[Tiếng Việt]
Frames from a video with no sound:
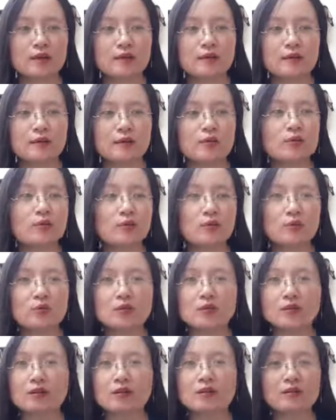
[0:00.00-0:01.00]
và nói đùa
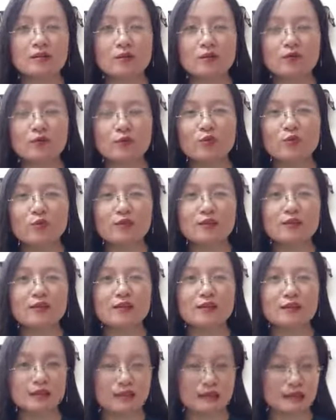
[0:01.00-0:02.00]
thì nó rất là vui rất
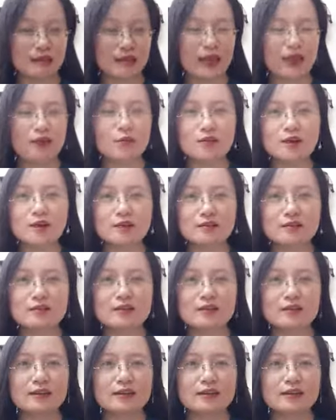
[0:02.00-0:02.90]
là hào hứng